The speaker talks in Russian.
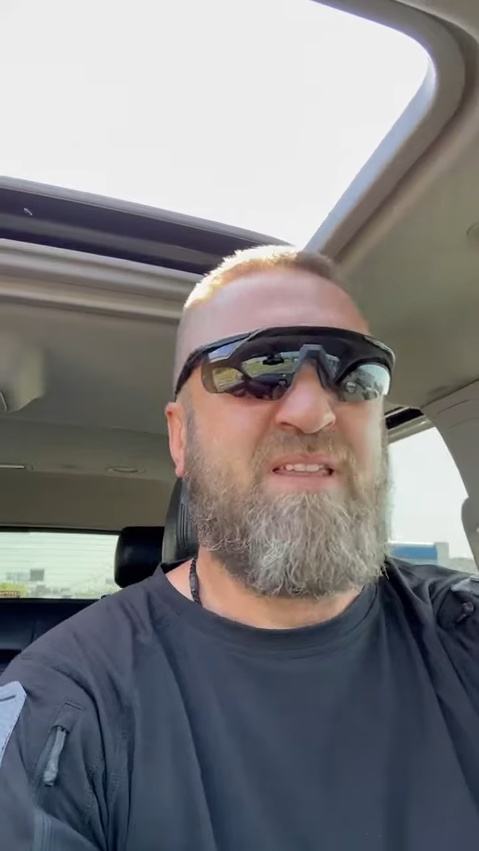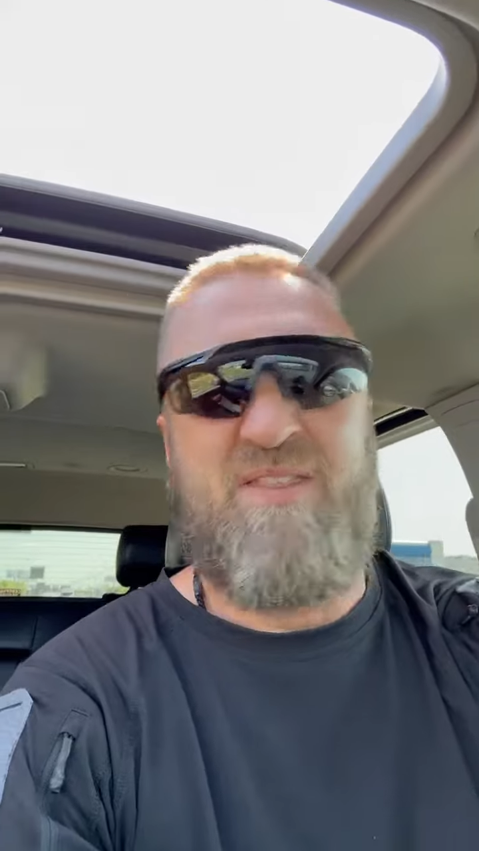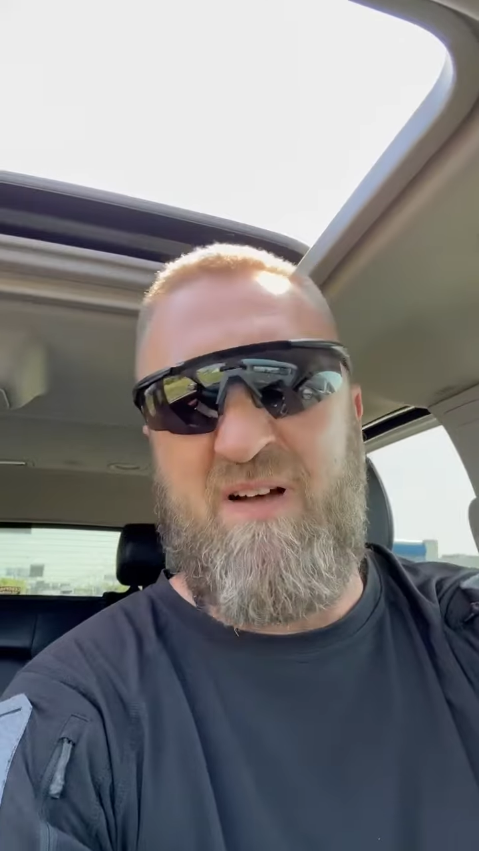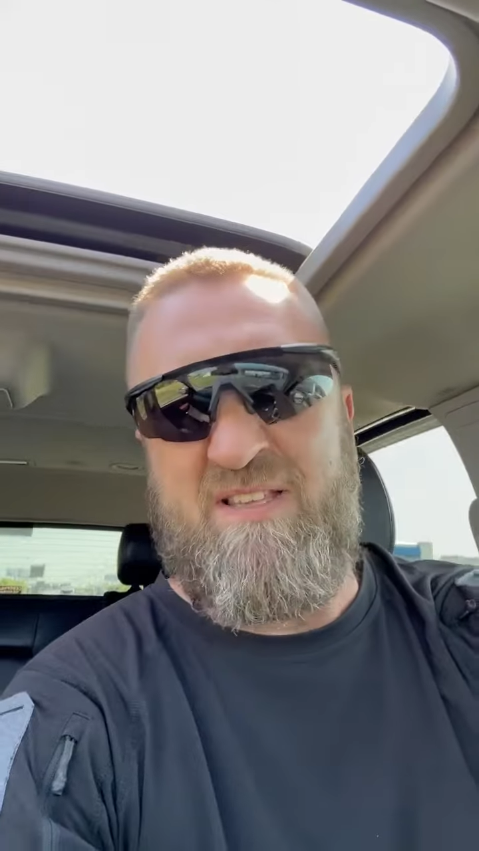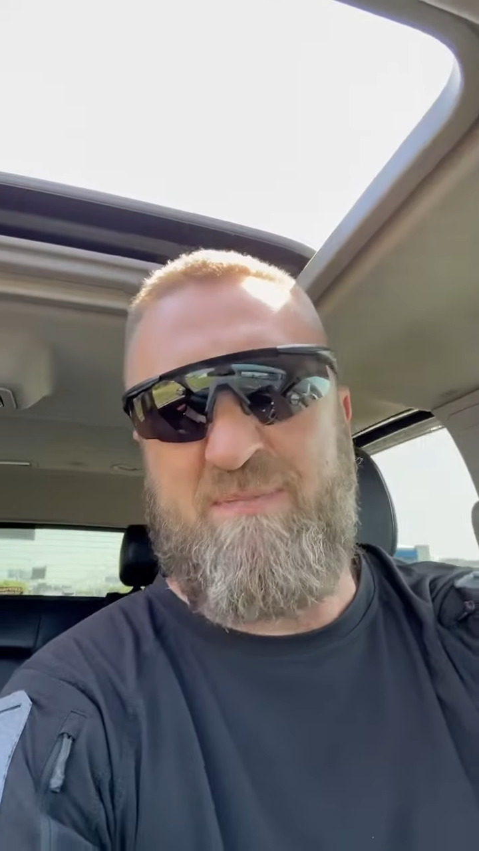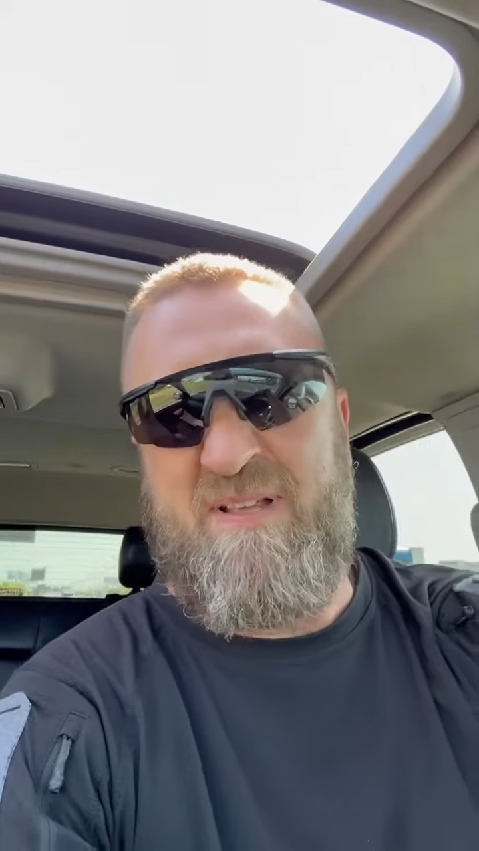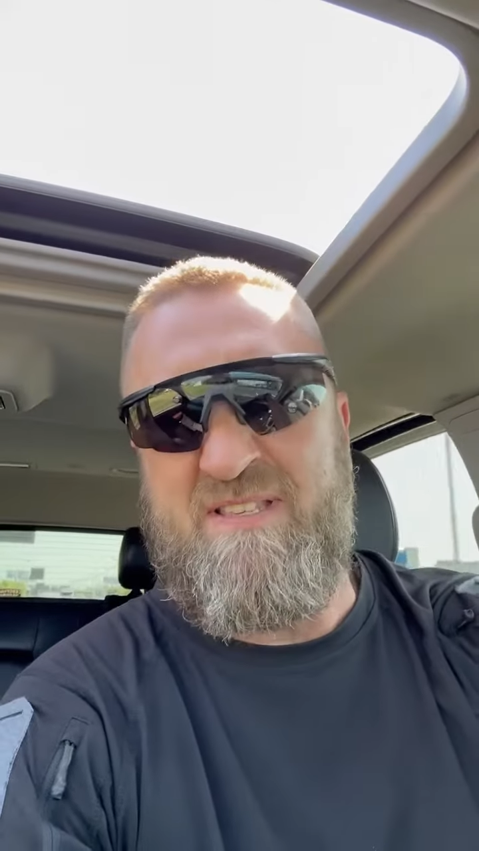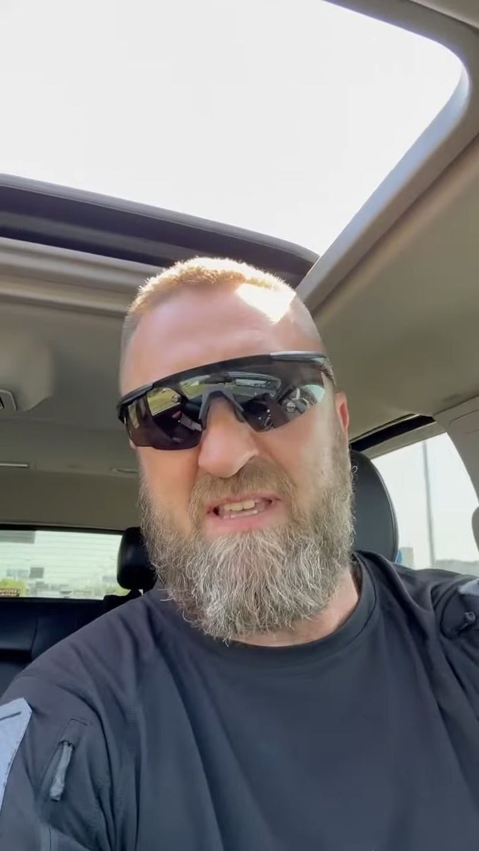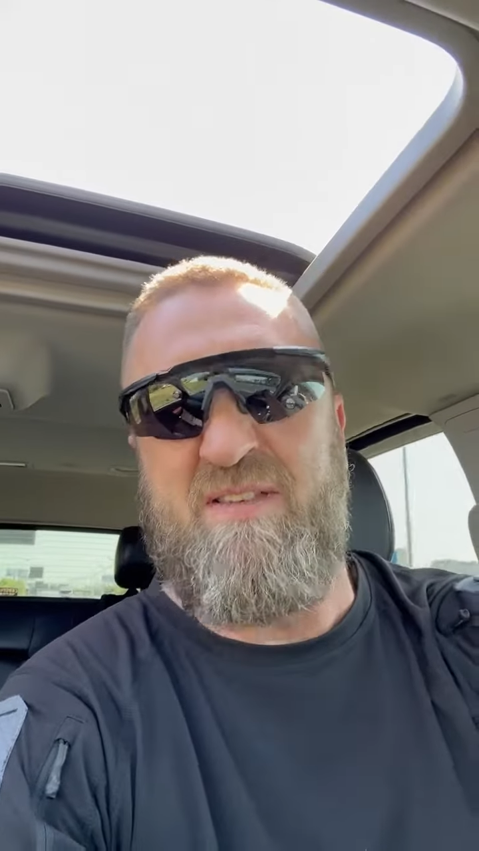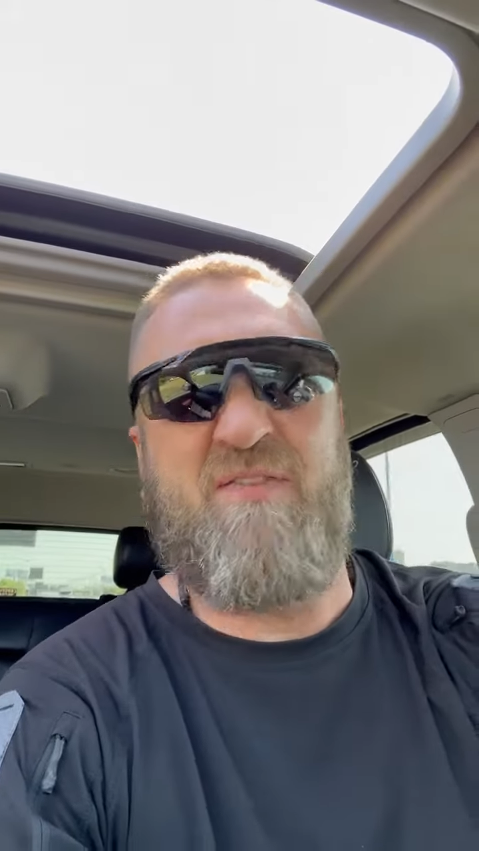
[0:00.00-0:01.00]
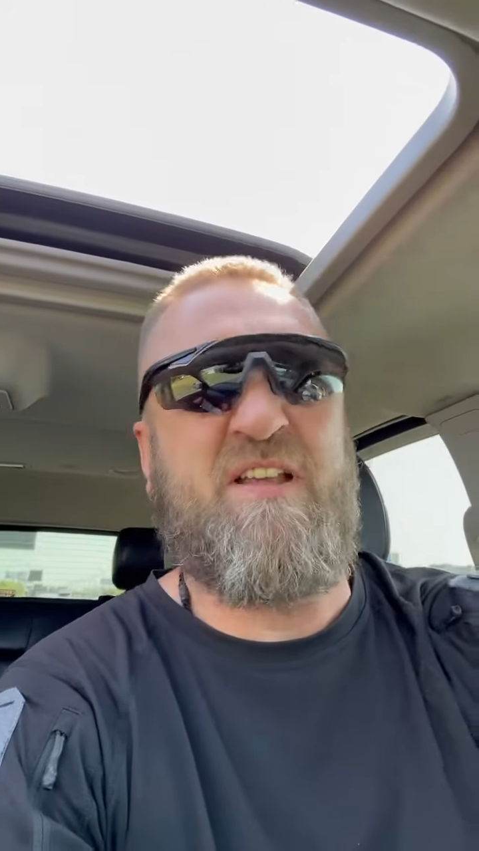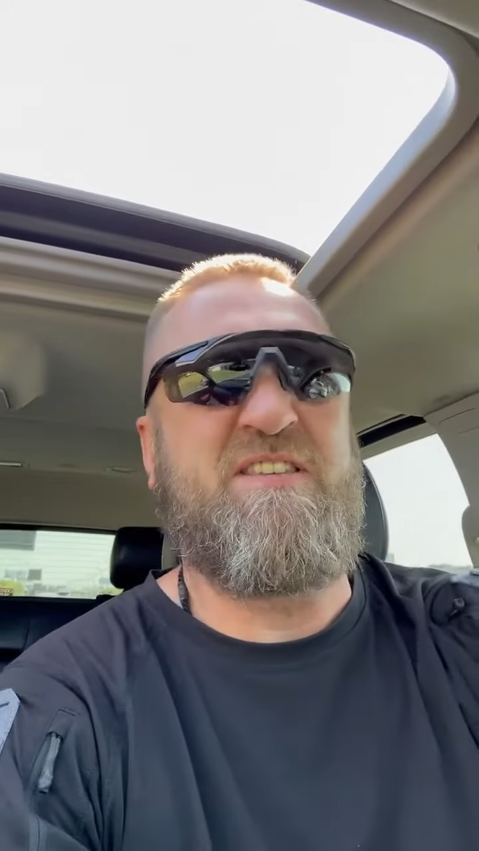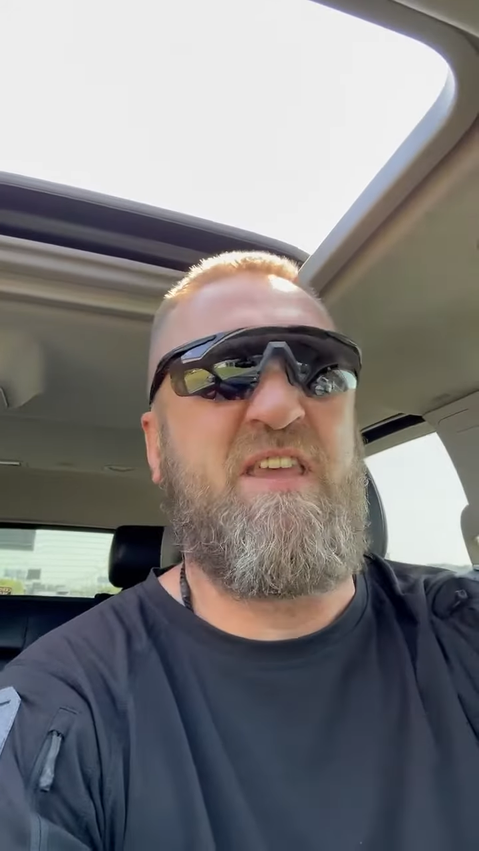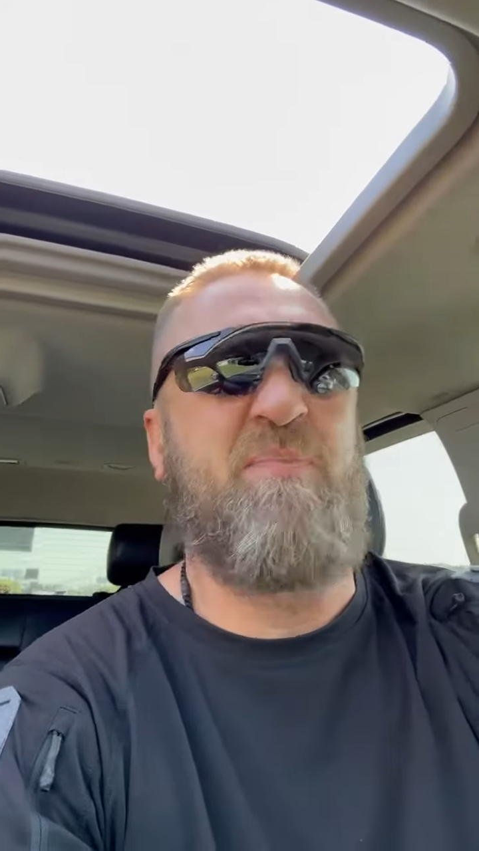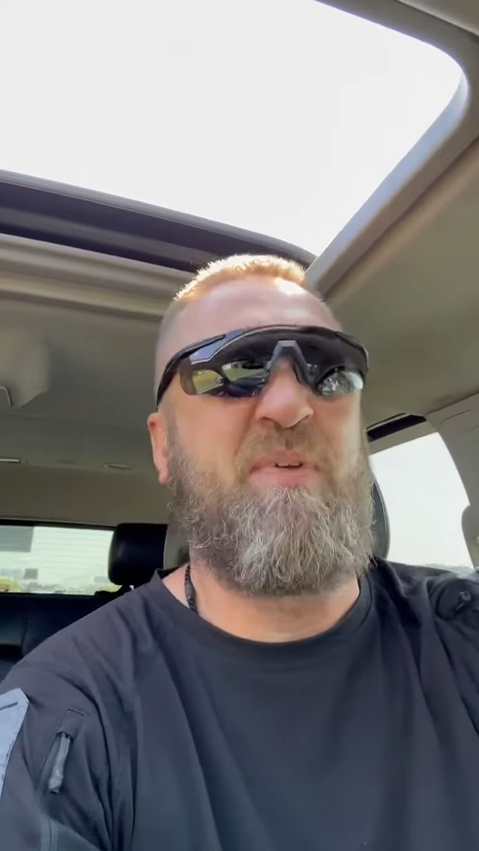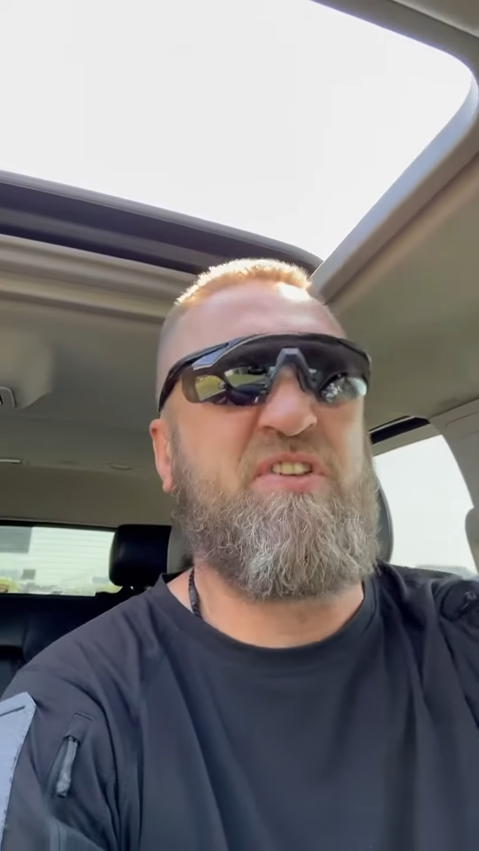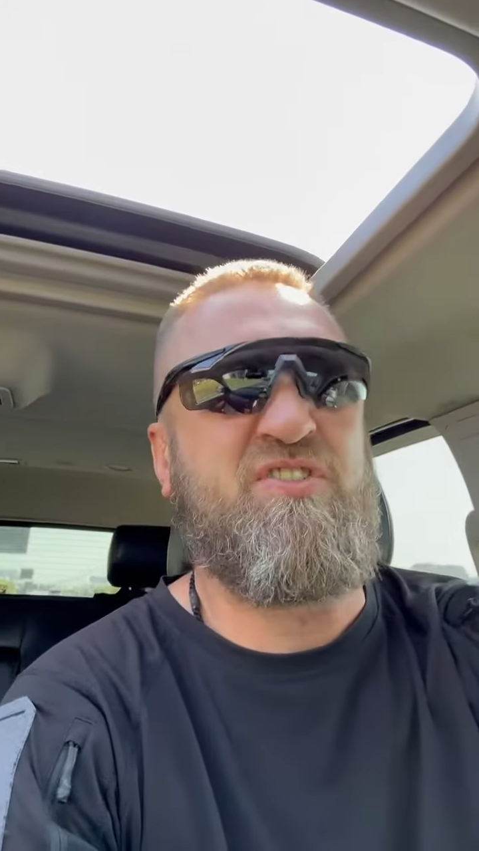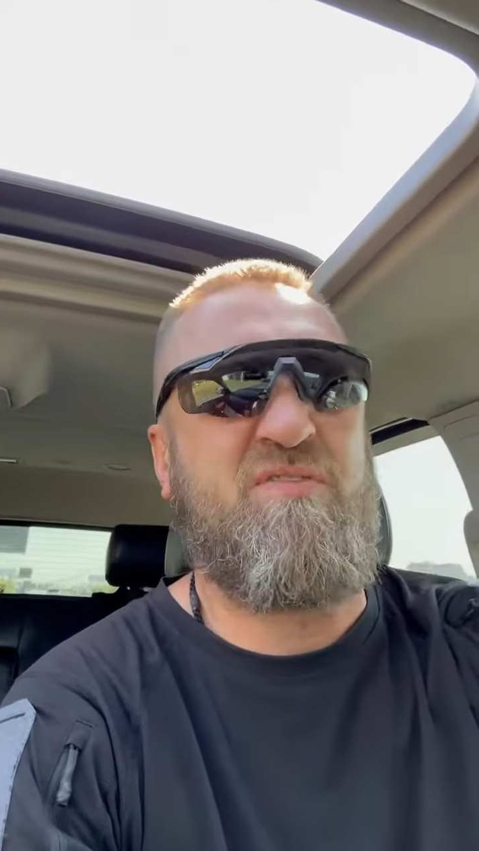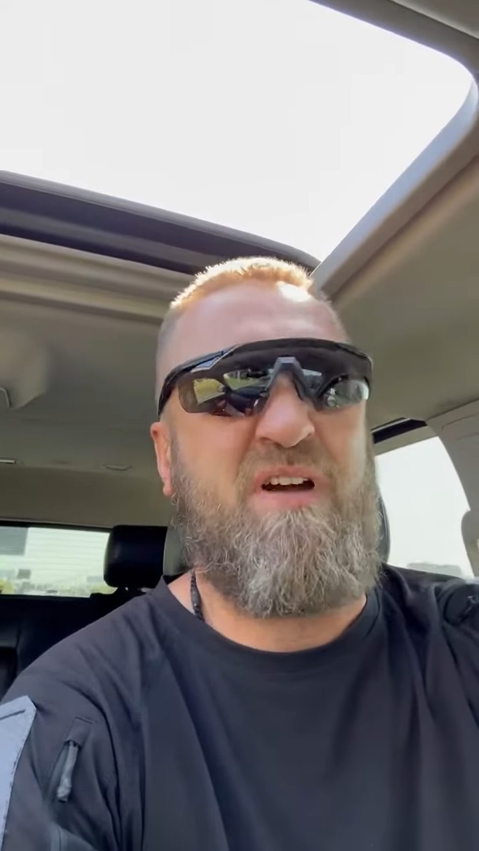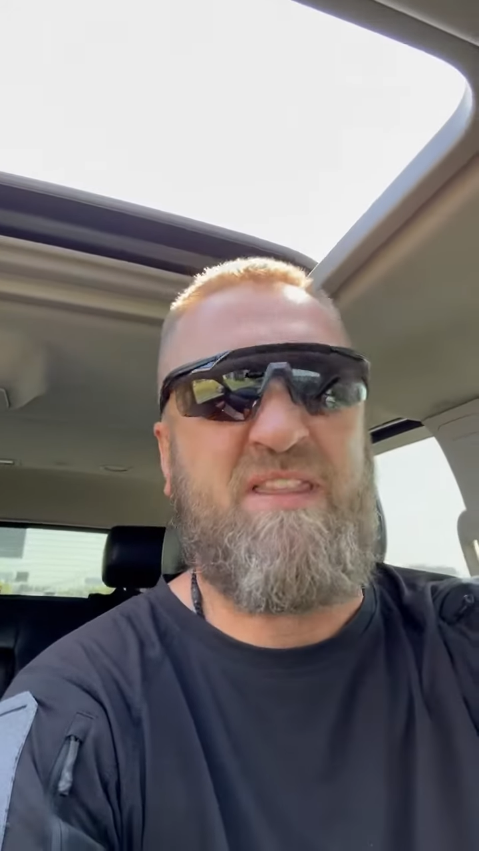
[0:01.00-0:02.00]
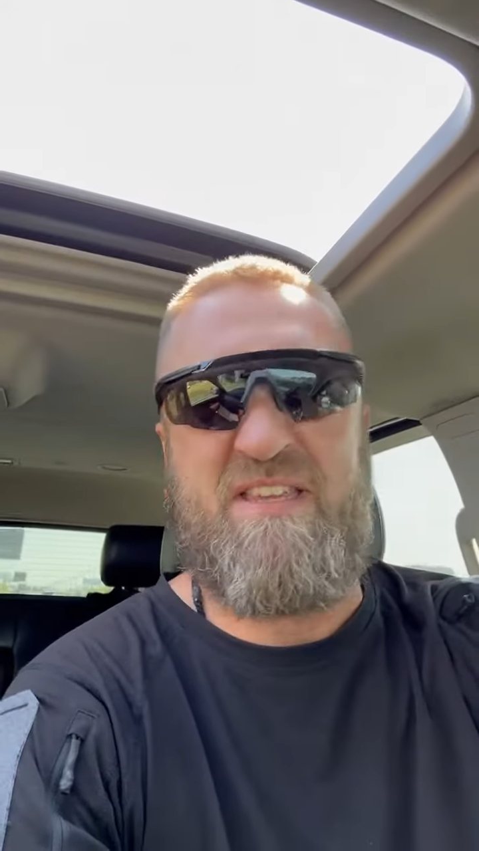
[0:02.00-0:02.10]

20% России переживает,